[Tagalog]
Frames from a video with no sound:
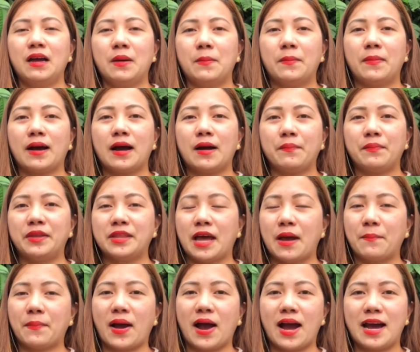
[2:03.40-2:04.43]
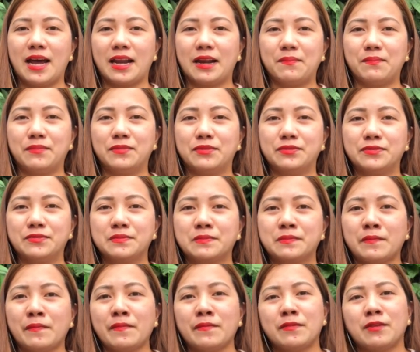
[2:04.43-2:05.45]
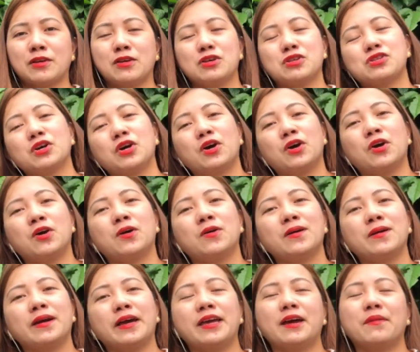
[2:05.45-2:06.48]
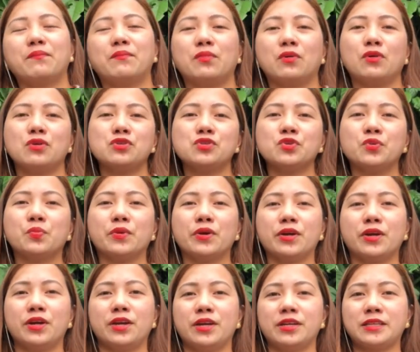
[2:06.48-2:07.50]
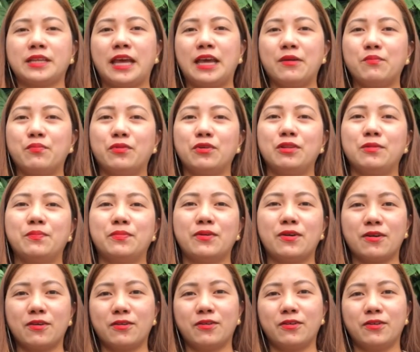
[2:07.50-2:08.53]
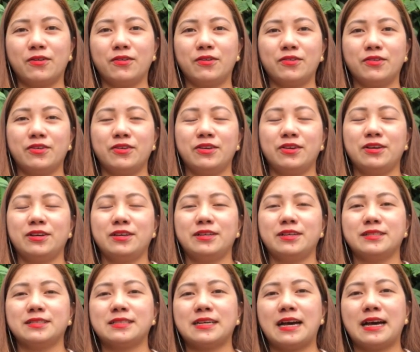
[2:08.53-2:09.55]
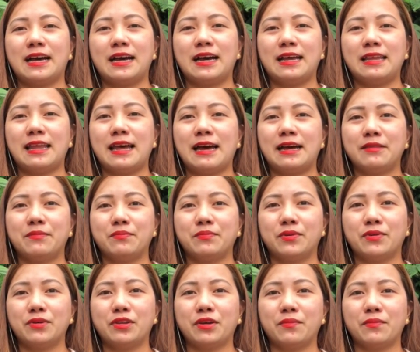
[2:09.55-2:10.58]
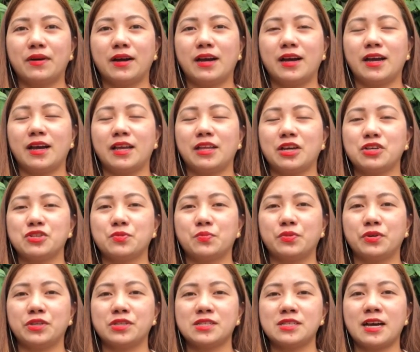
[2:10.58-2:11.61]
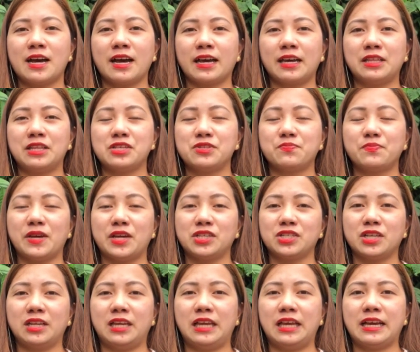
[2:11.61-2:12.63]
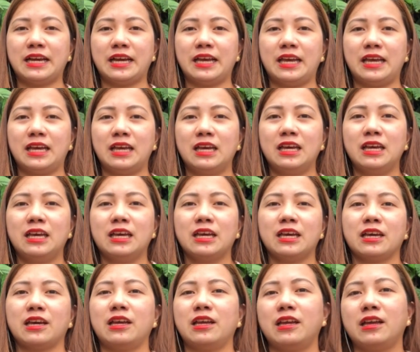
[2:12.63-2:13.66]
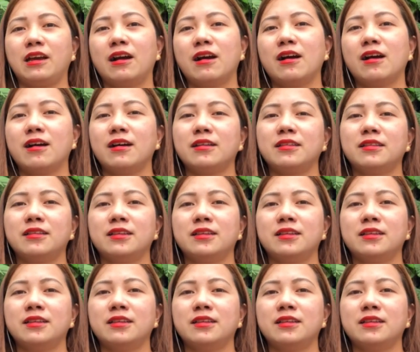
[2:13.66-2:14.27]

mga pinapangarap mo. So, ayan po, super thankful po ako sa lahat po ng mga nag-support sa akin, especially kay, kay God,